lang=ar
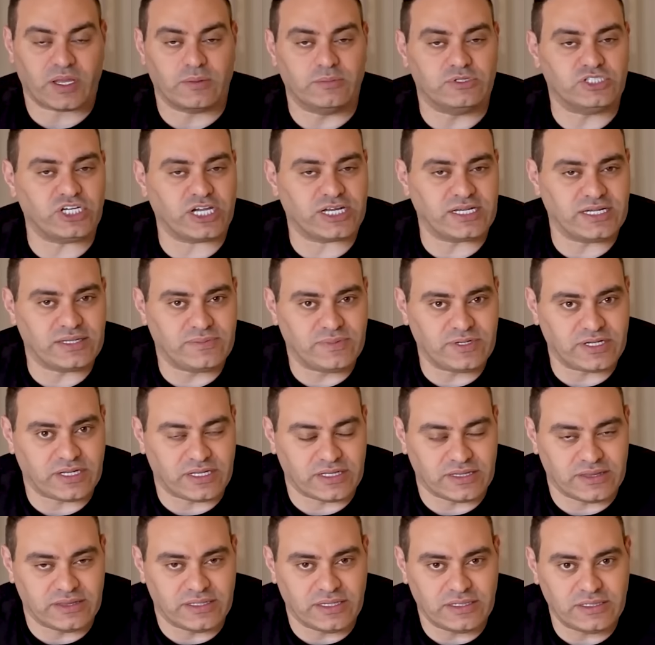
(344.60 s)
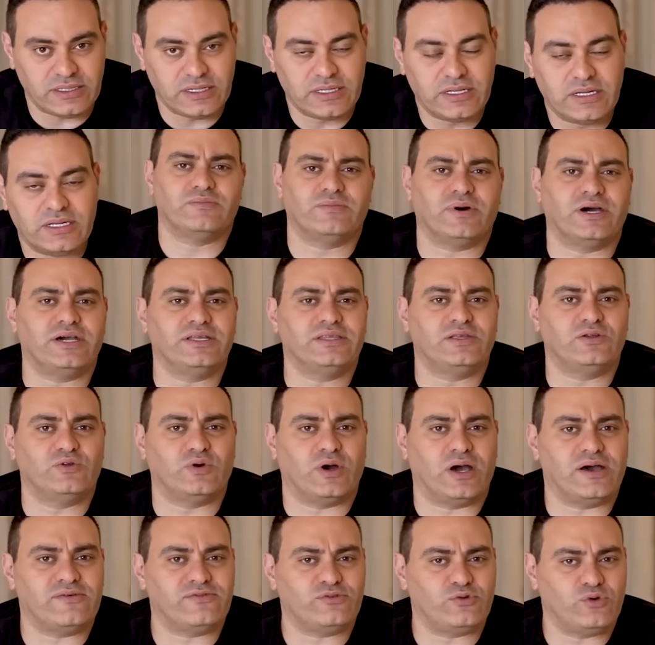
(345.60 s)
بشكل كبير جدا بايدن
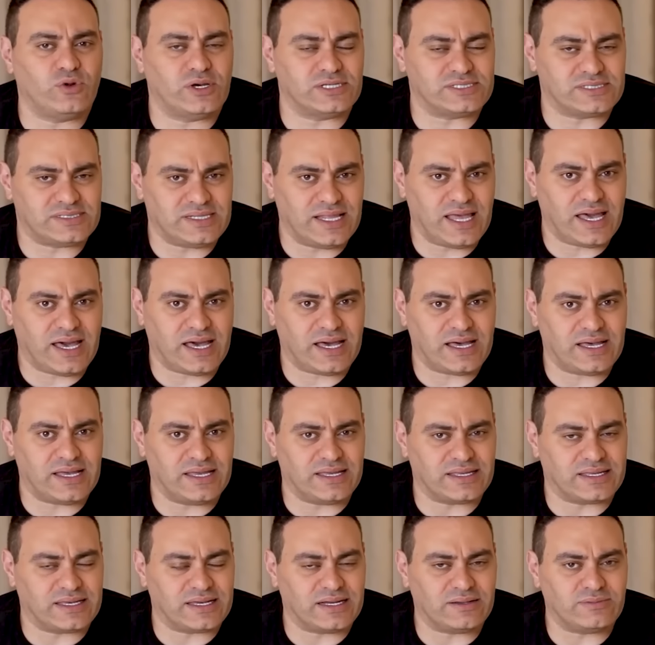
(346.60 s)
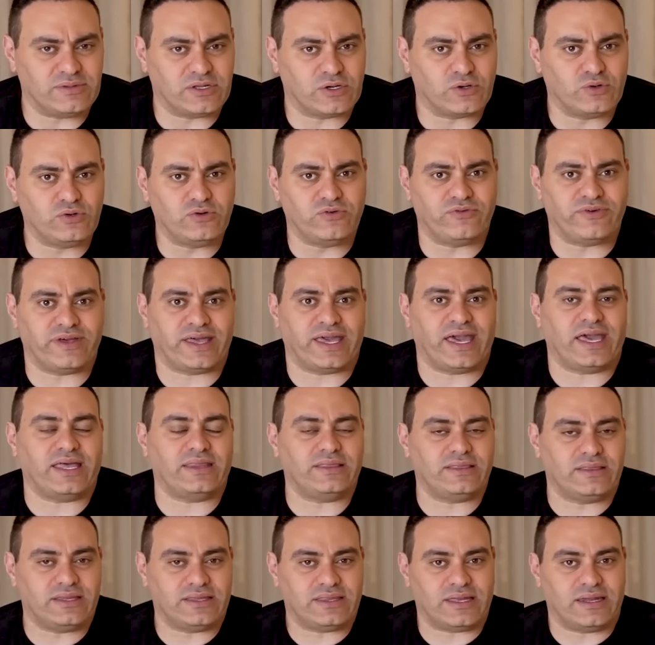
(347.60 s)
وقف له اسلحه الكلام ده كله
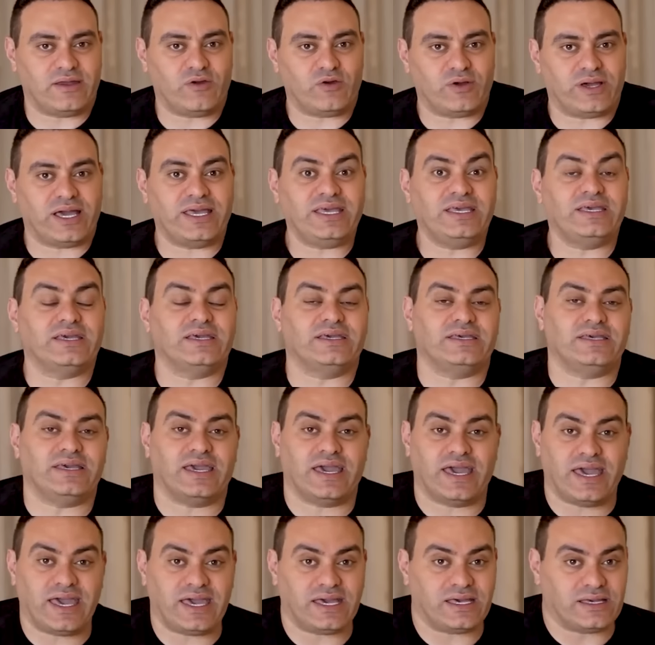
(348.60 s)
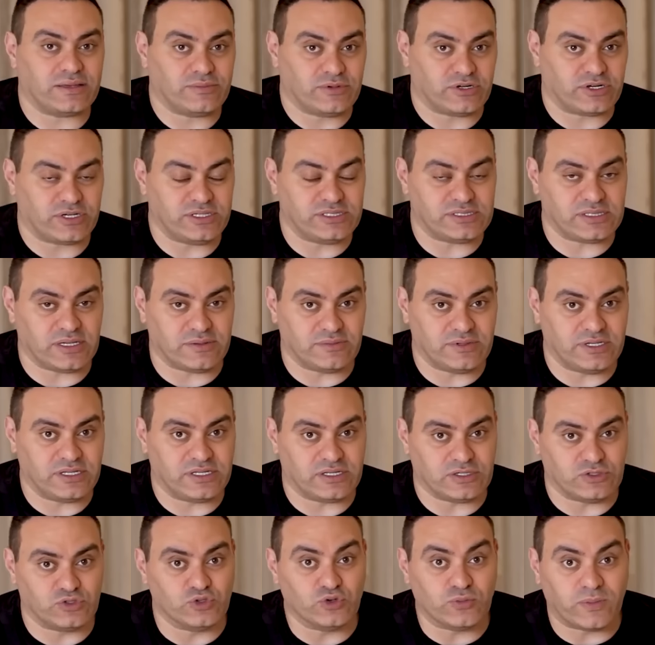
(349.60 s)
فكان نتنياهو جاي يهاجم الرئيس
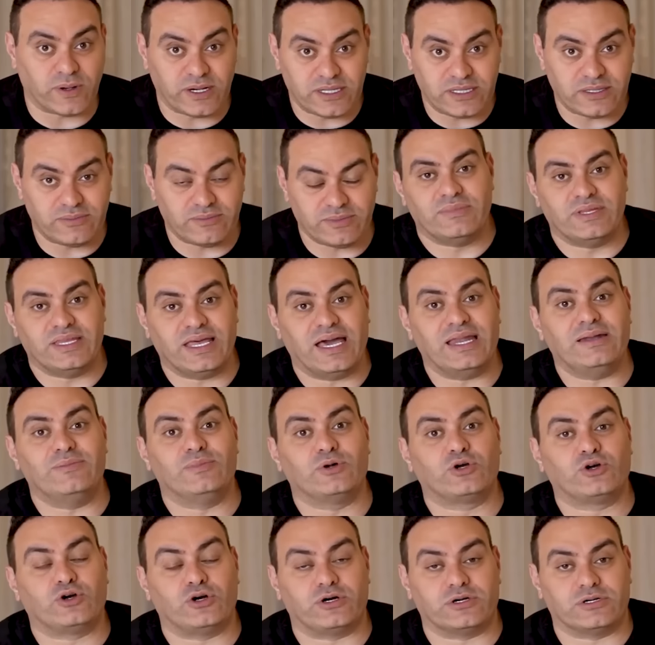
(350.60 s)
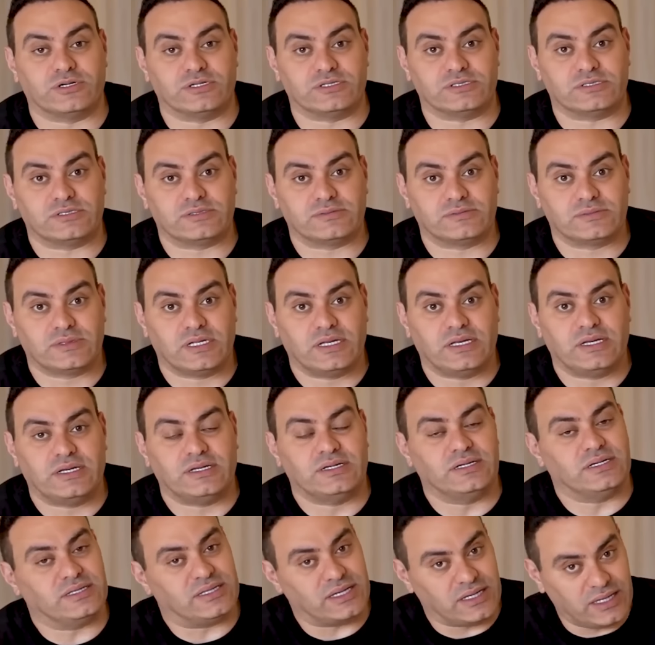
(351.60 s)
الامريكي جو بايدن من قلب الكونجرس
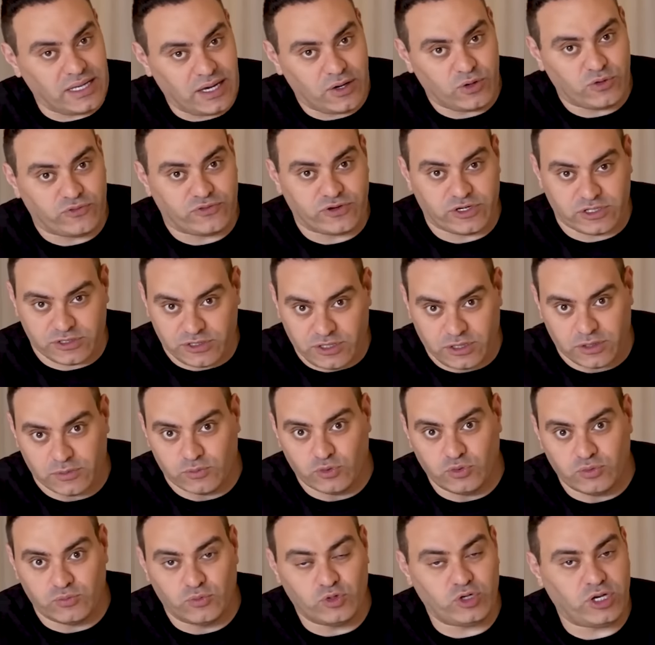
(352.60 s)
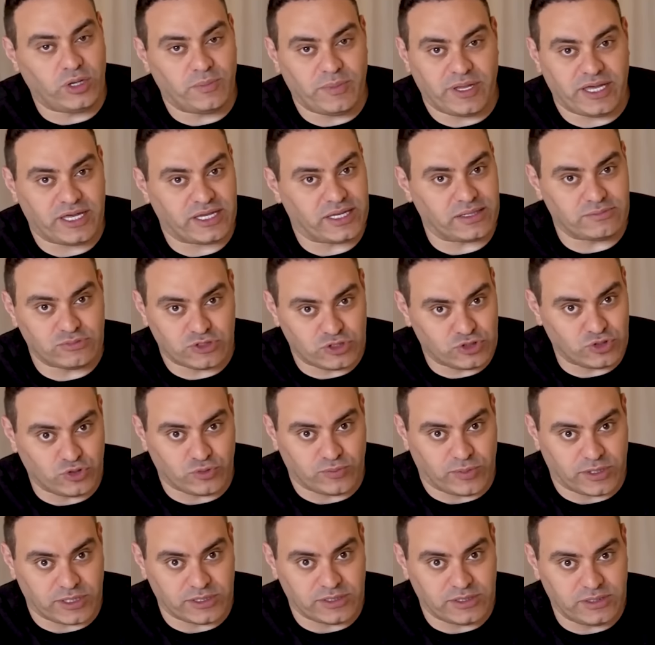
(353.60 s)
نتنياهو في خطابه ممكن ما يهاجمش
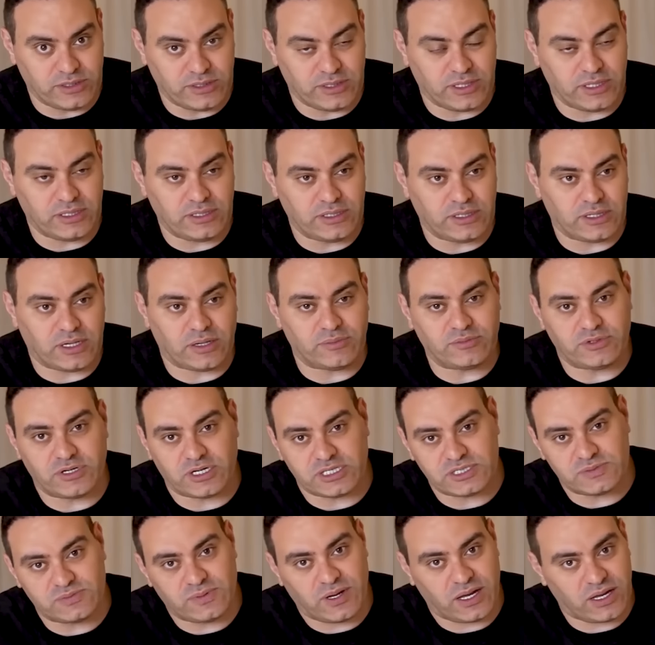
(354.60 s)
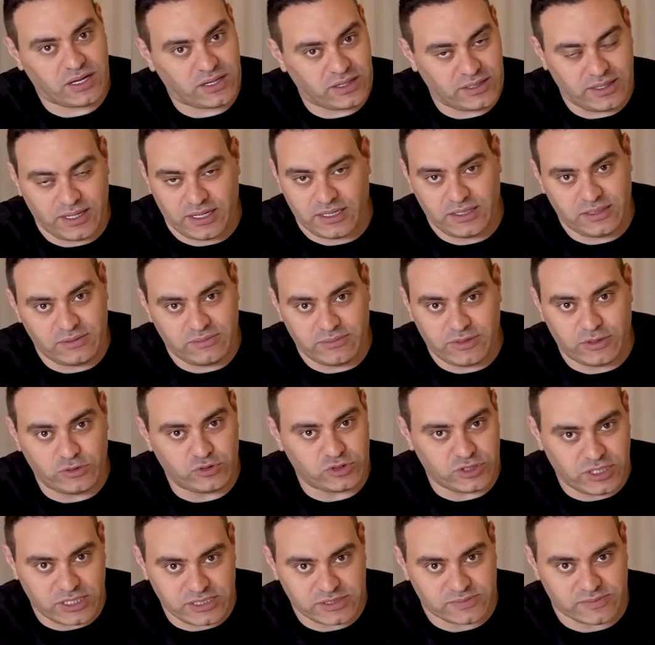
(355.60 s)
جو بايدن لان الامر اصبح يعني
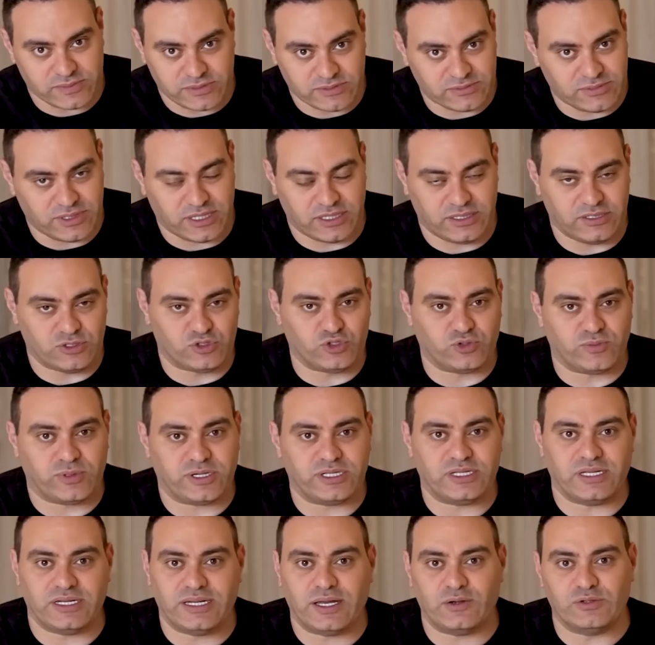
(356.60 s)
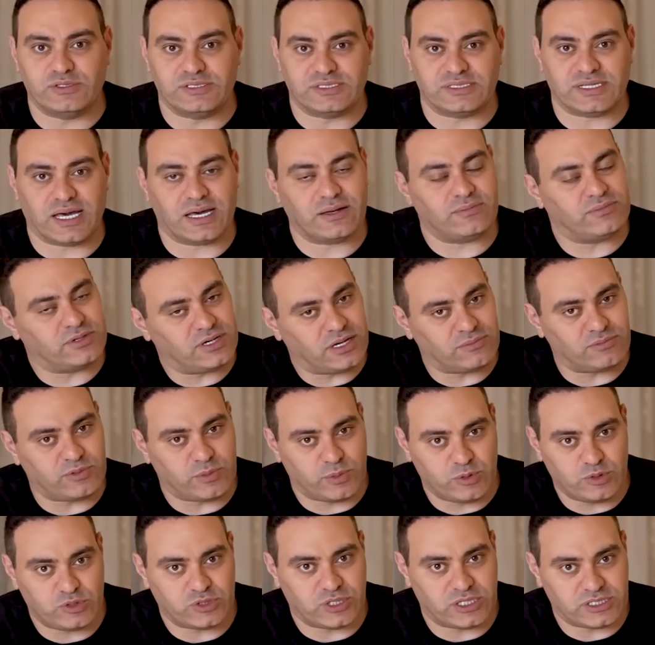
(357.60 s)
ملوش لازمه يعني جو بايدن لو انسحب الامر
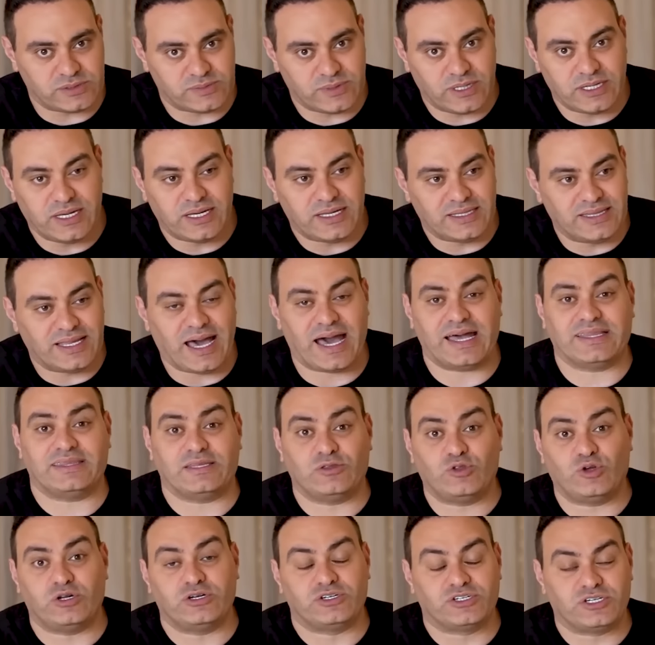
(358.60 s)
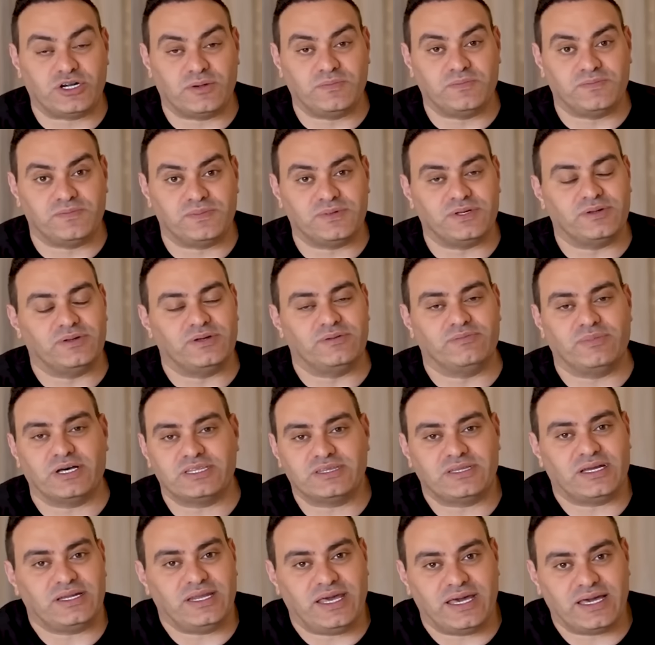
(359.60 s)
ملوش لازمه ده حتى دونالد ترامب آه،
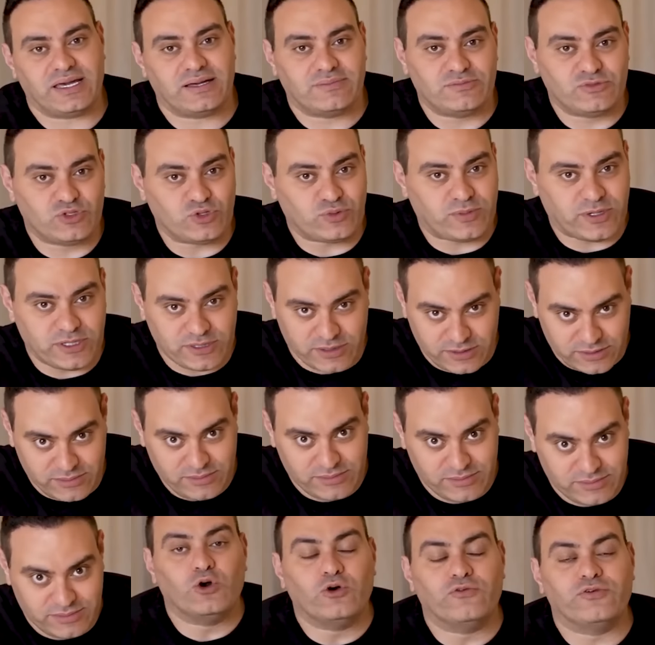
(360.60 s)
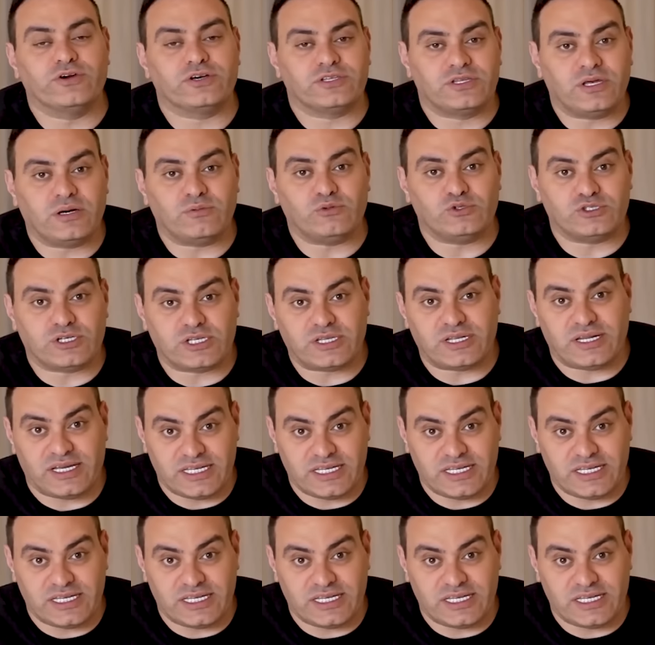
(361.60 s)
بطل يهاجم جو بايدن وفي خطابه قصاد